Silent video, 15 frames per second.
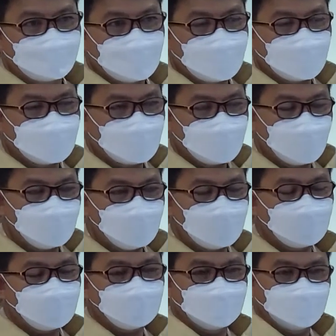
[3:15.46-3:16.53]
akan
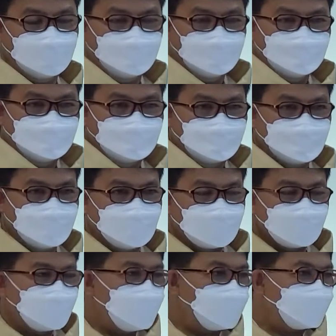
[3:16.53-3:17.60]
diambil dari
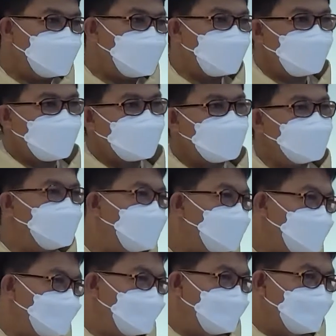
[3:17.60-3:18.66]
tengah-tengah keluarganya.
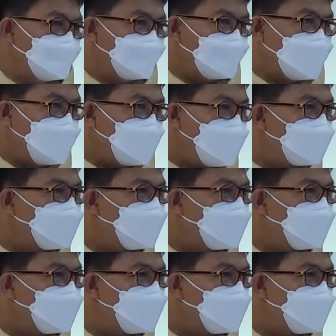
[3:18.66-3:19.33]
Dan orang